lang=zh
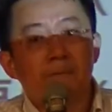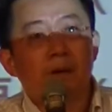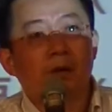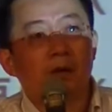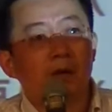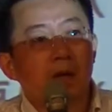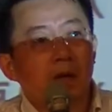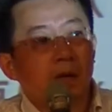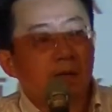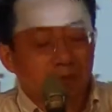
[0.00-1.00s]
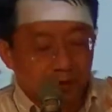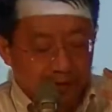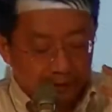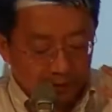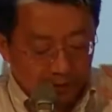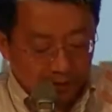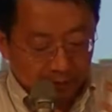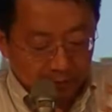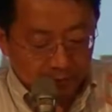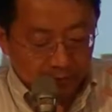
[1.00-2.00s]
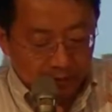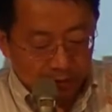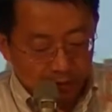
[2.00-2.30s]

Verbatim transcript: 吼，那我想这这个部分的话，